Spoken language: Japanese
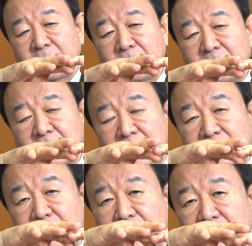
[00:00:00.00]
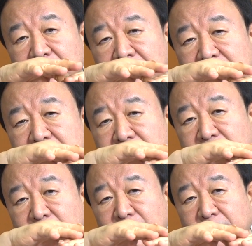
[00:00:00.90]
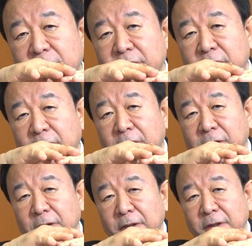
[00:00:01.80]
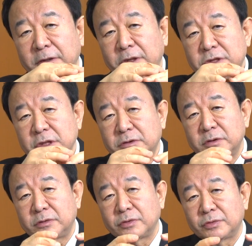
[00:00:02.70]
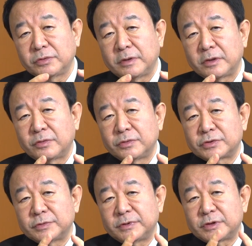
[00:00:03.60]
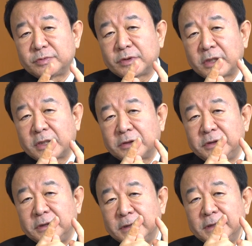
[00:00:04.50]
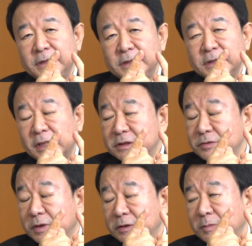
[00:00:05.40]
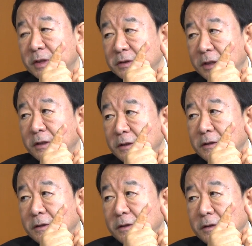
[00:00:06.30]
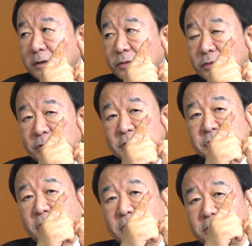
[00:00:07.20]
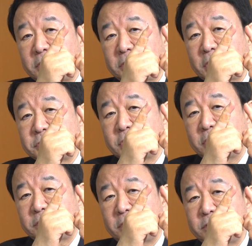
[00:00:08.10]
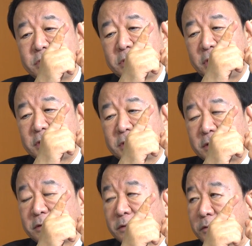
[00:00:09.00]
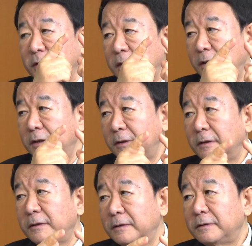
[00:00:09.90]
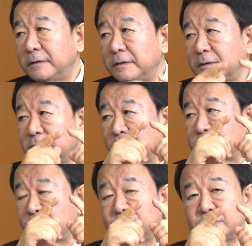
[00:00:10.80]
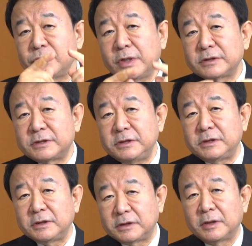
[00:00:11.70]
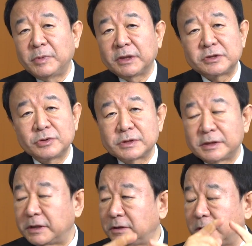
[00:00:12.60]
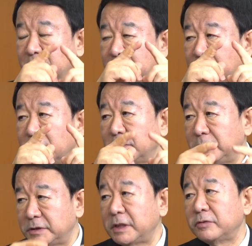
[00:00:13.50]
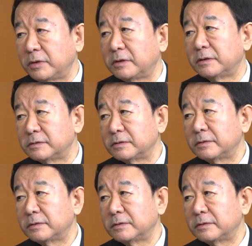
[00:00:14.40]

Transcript: う海底面に出ちゃってるものもあるから出ちゃってるってことはこの粒々が軽いガスの塊でこの柱になって立ち上がってるんじゃないかっていうのがこう想像がついてきたまだ調査はできてないけど2004年なんです